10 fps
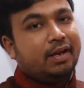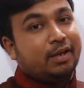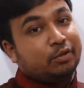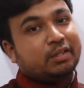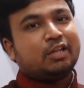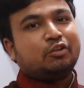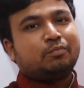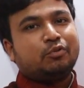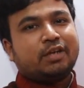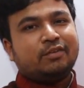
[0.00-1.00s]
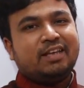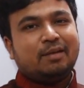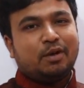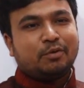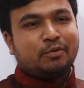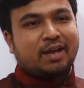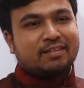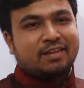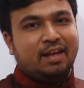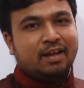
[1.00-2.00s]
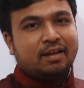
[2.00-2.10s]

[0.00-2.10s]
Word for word: এটাও দ্বিতীয় তৎপুরুষ কারণ ছেলে ভরানোর কোনো কাজ না